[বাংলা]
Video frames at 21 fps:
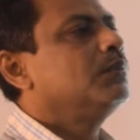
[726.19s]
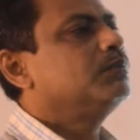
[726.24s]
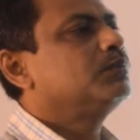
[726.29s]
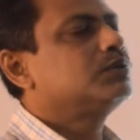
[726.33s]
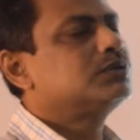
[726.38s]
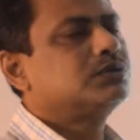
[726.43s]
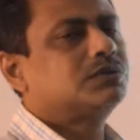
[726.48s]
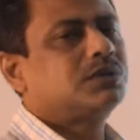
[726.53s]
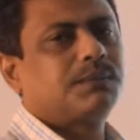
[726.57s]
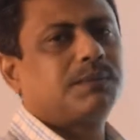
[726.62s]

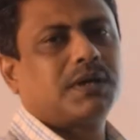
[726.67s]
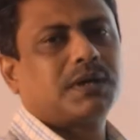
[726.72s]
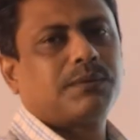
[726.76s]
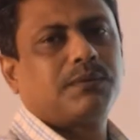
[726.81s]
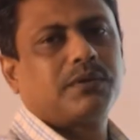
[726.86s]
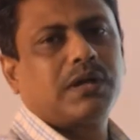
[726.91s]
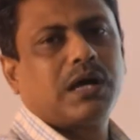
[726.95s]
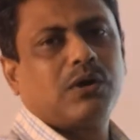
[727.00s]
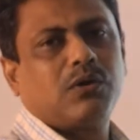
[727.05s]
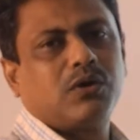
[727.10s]
বুঝতে
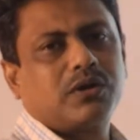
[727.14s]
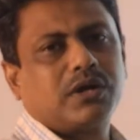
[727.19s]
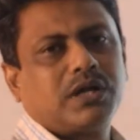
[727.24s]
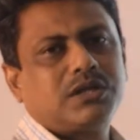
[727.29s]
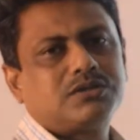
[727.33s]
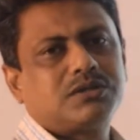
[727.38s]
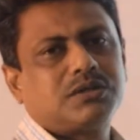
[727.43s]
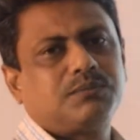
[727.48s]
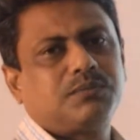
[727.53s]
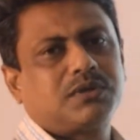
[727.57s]
পারবো না
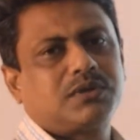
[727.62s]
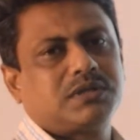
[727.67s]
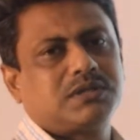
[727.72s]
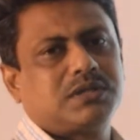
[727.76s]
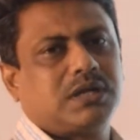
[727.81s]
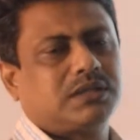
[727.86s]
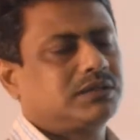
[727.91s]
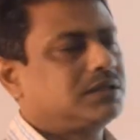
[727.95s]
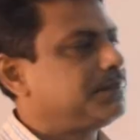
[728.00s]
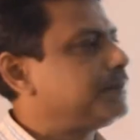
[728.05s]
অর্গান সম্পর্কে
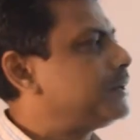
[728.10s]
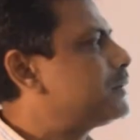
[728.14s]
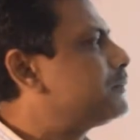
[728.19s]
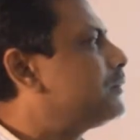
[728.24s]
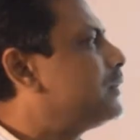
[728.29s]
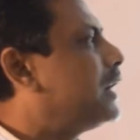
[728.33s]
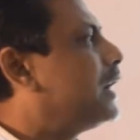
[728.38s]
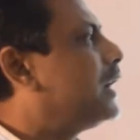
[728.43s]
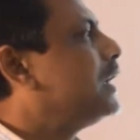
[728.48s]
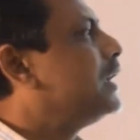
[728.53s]
জানতে পারবো
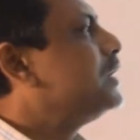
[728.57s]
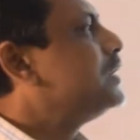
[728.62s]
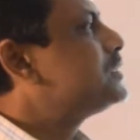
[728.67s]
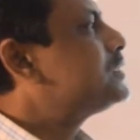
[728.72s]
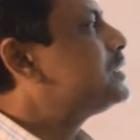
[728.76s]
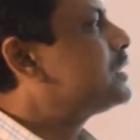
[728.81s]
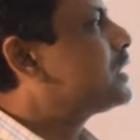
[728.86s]
না সে